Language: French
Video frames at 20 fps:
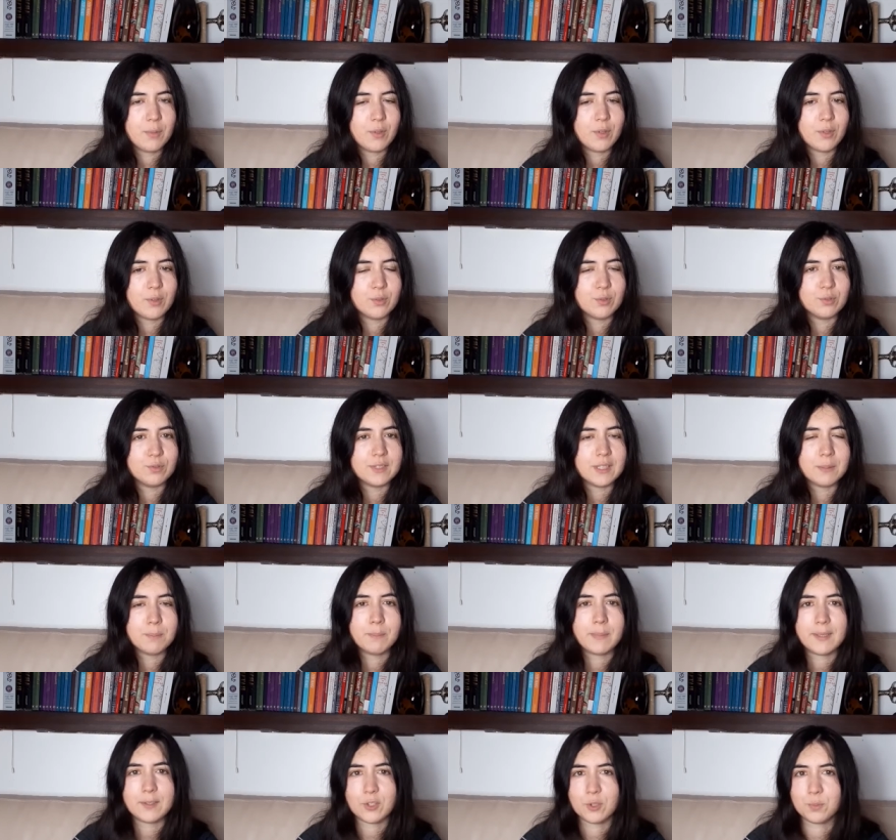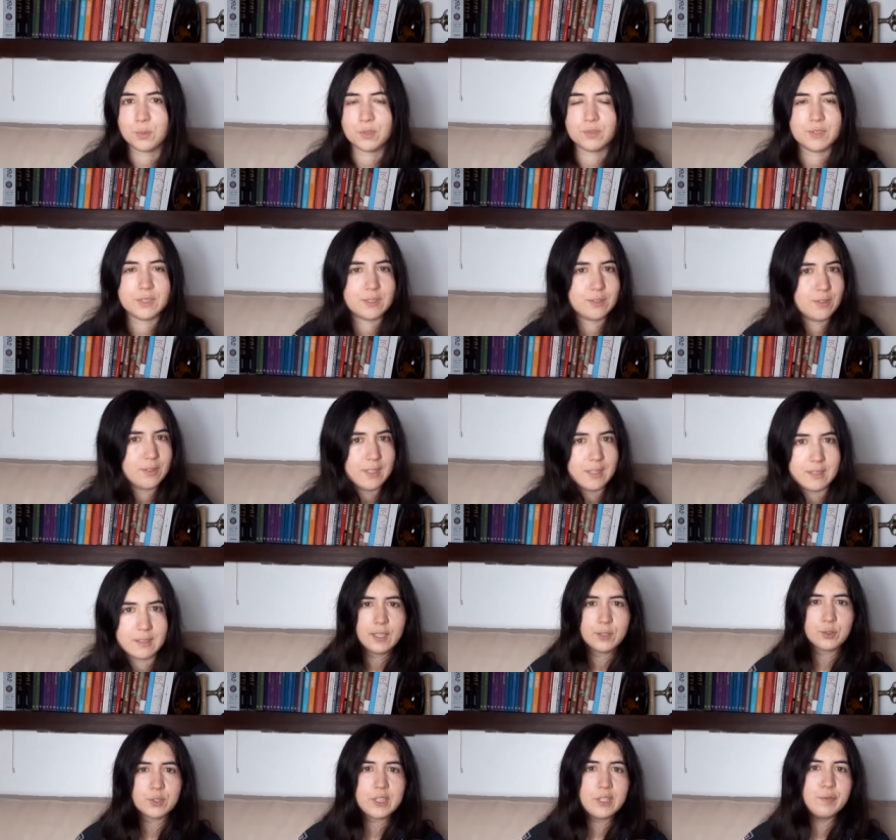euh, deviennent peintres professionnelles.
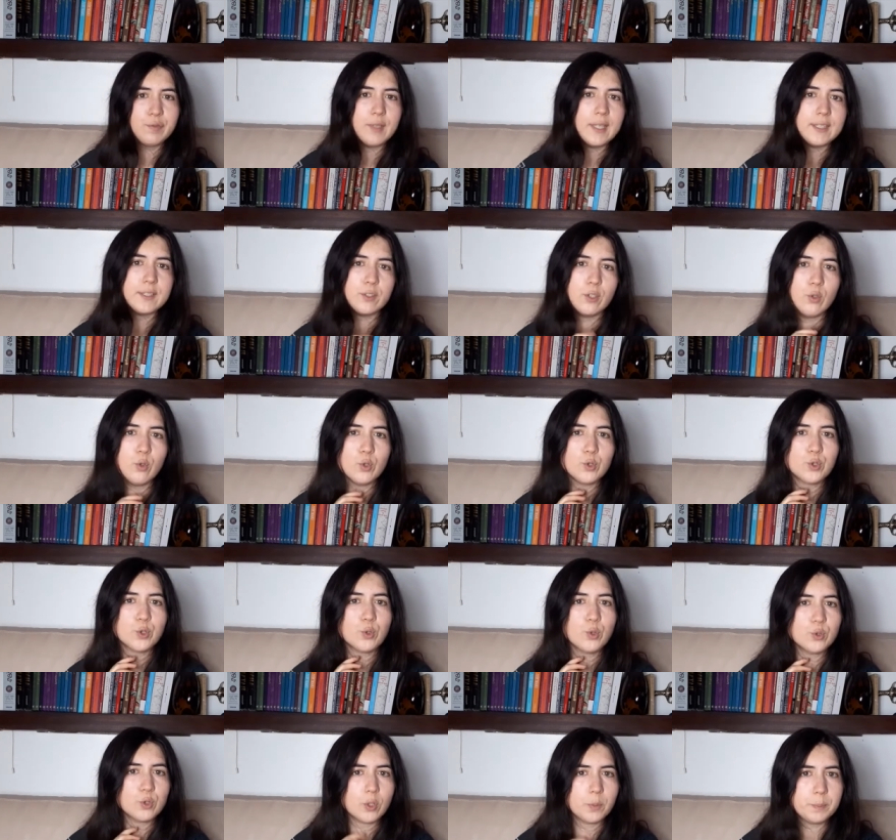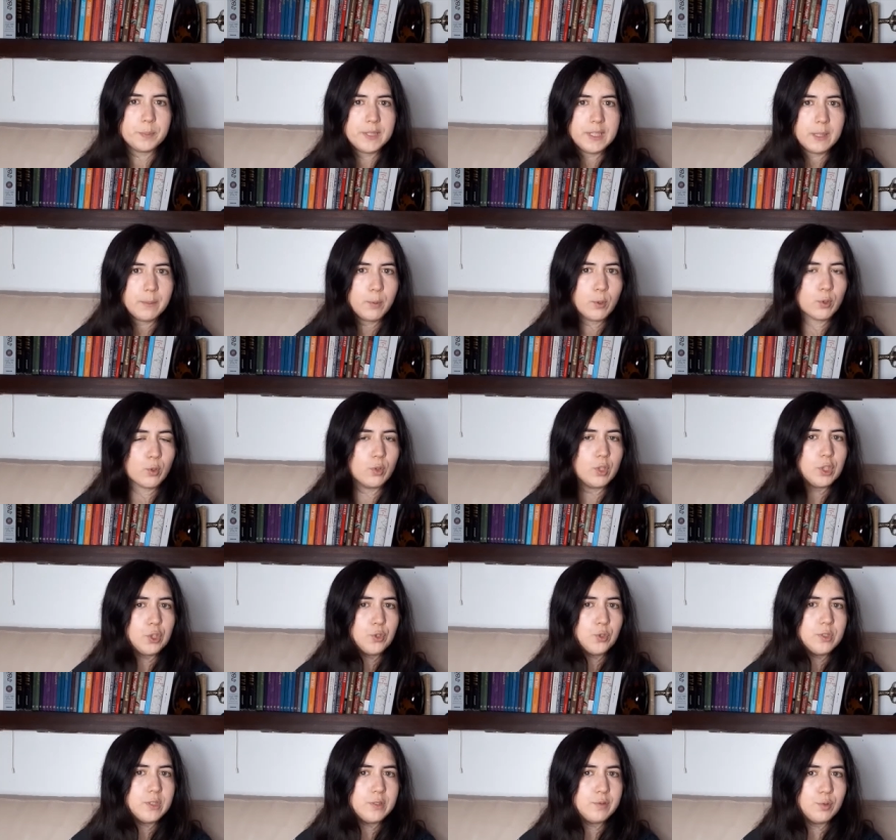Donc il faut attendre le Second Empire pour que les
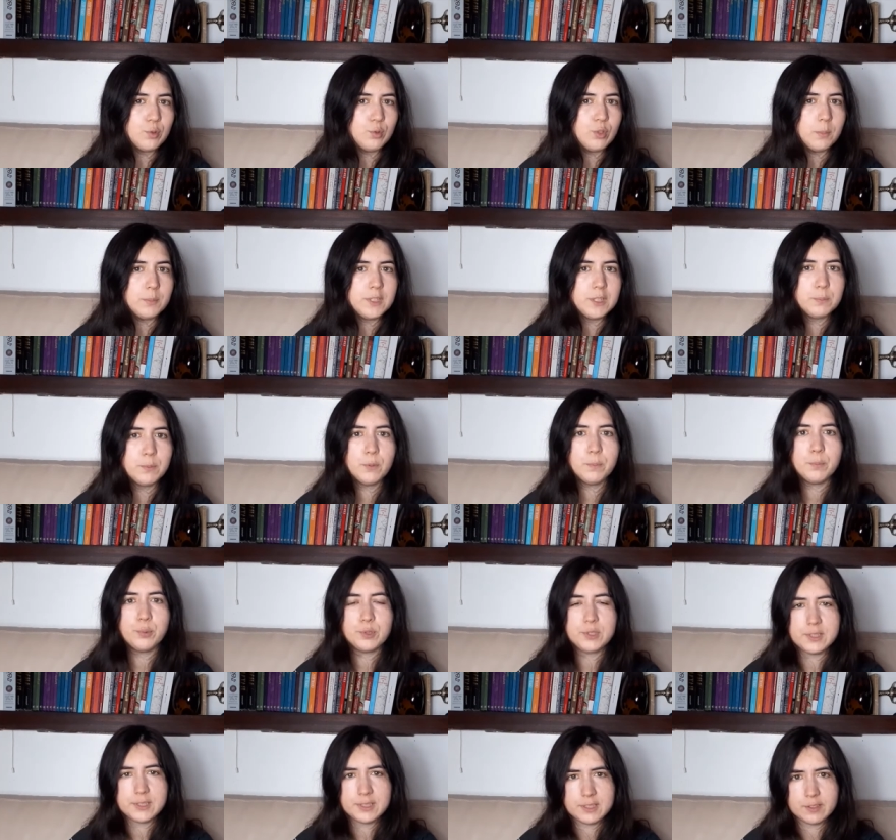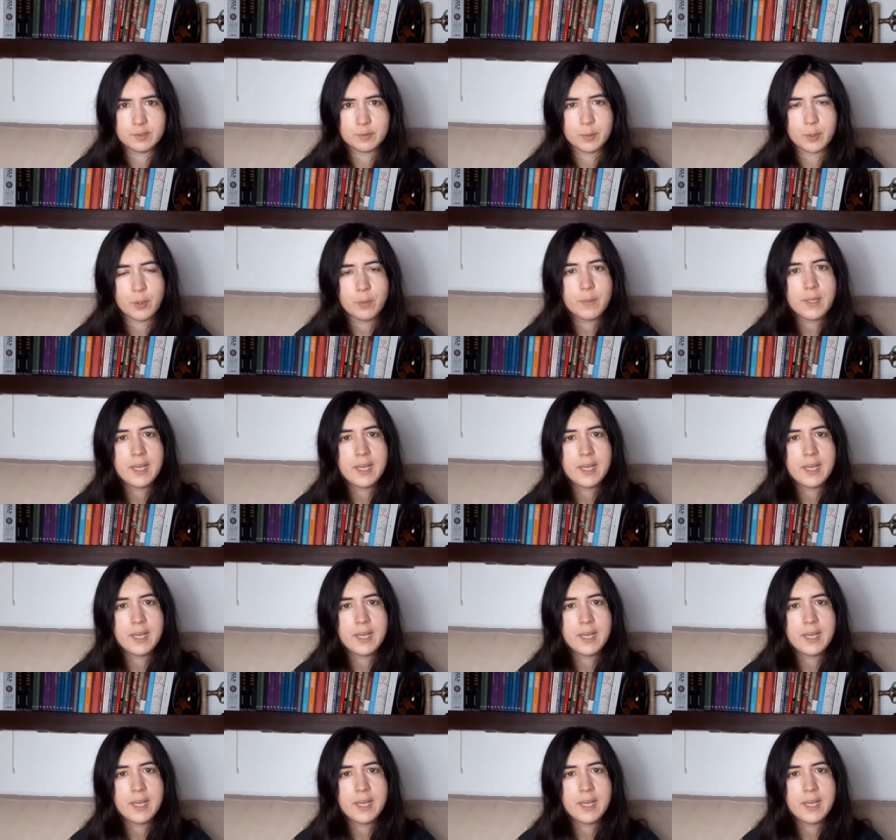choses évoluent un petit peu positivement.